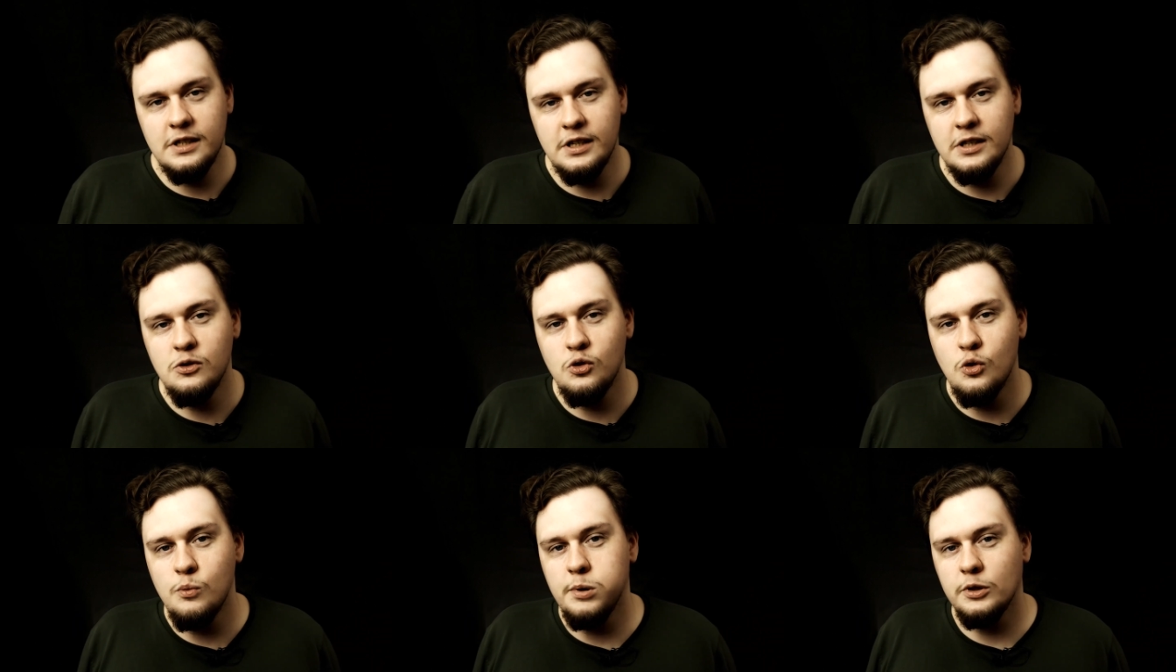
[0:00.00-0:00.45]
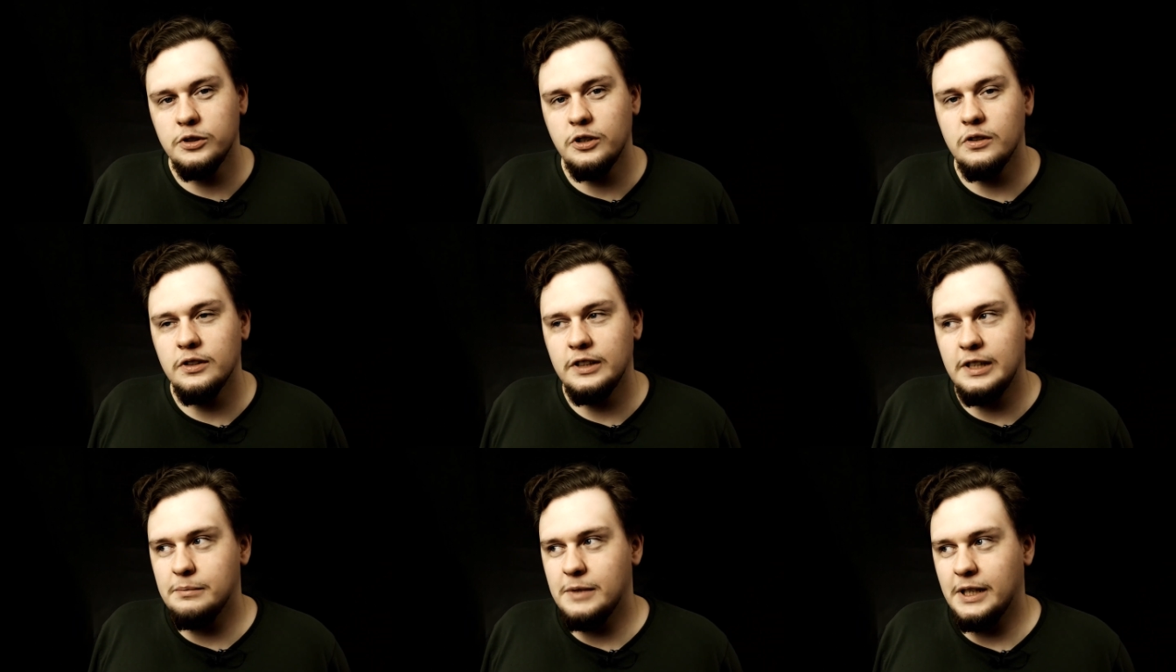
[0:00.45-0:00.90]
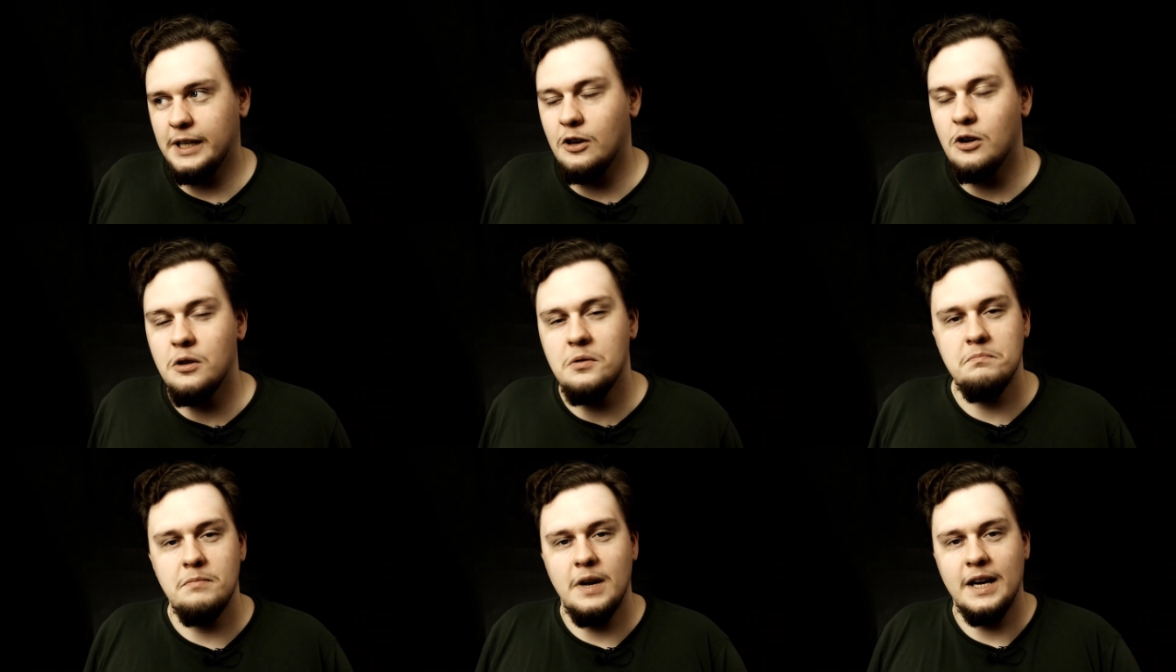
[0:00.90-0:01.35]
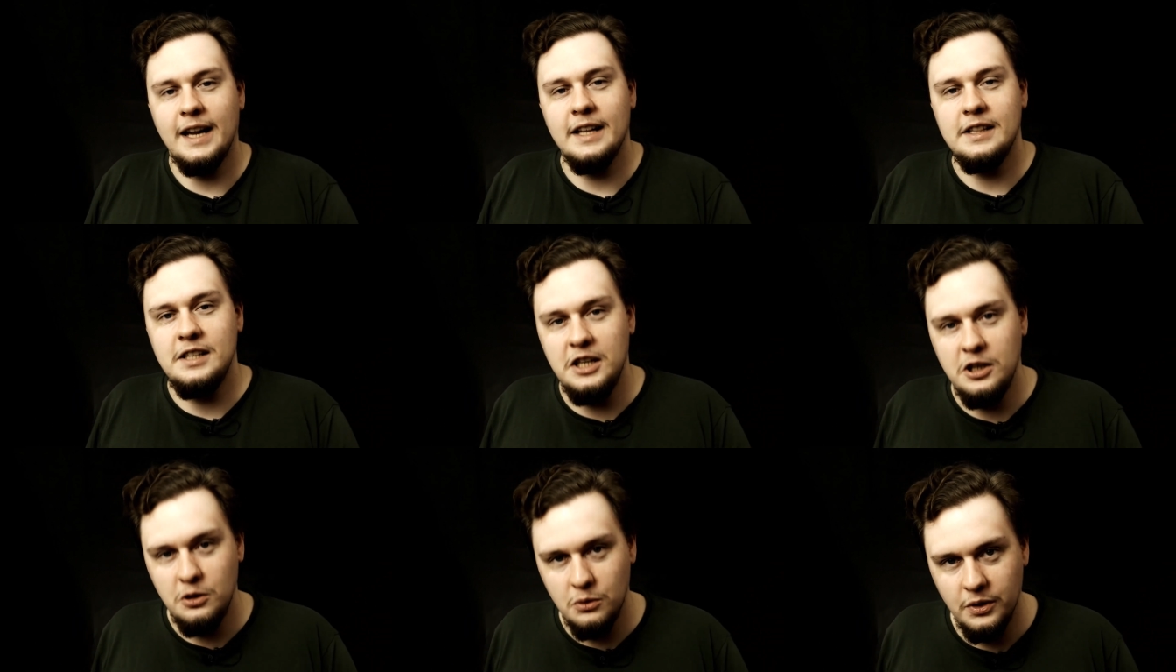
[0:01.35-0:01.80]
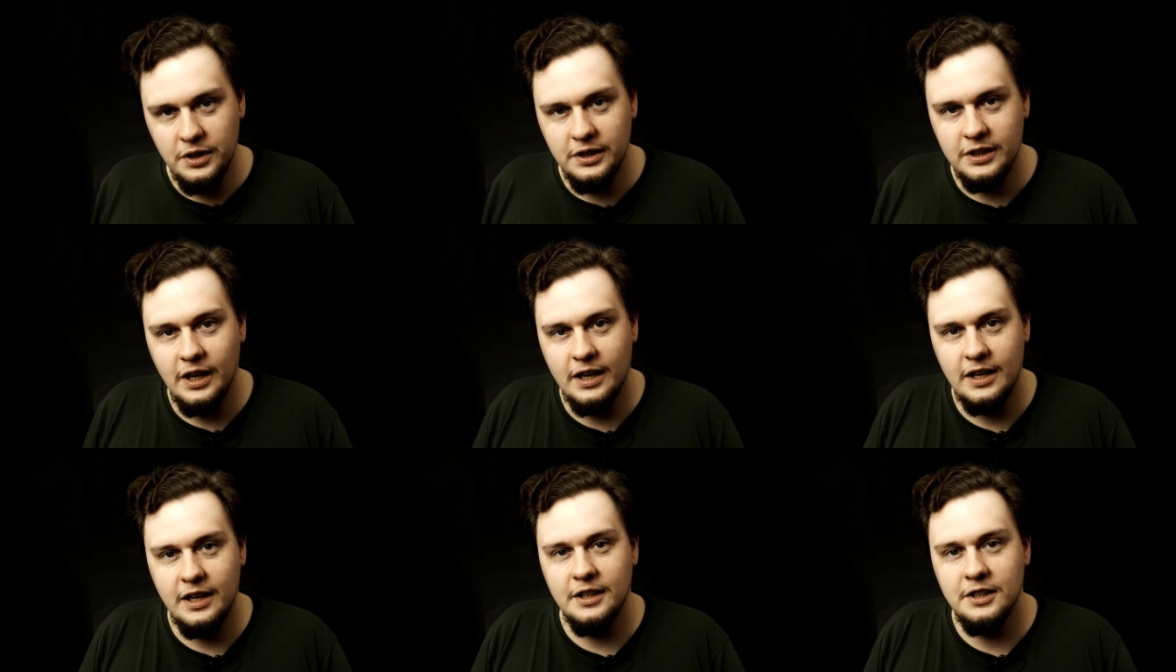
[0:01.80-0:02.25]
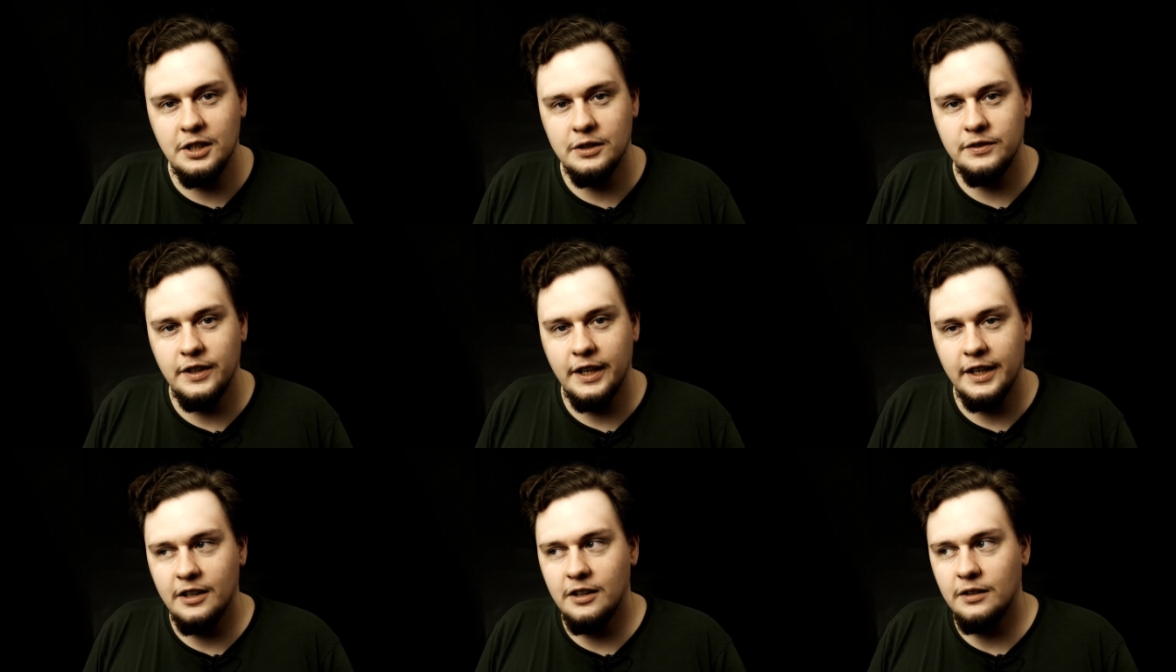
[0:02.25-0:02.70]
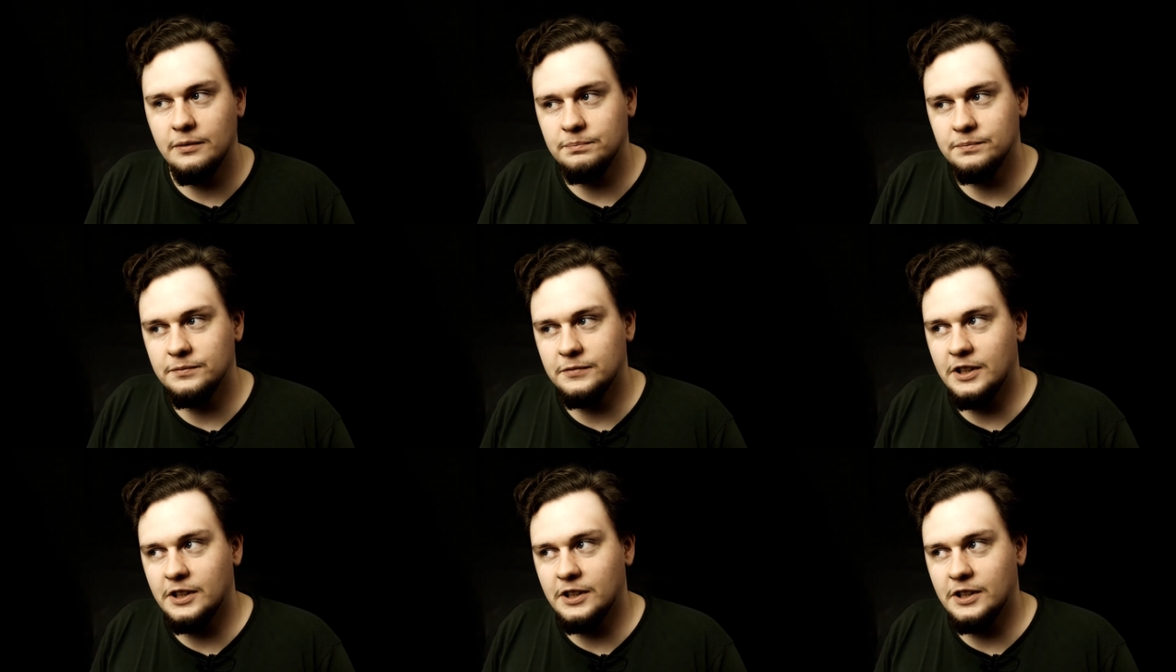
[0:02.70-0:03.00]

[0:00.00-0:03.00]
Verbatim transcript: rynku pod kątem takiego marketingu internetowego.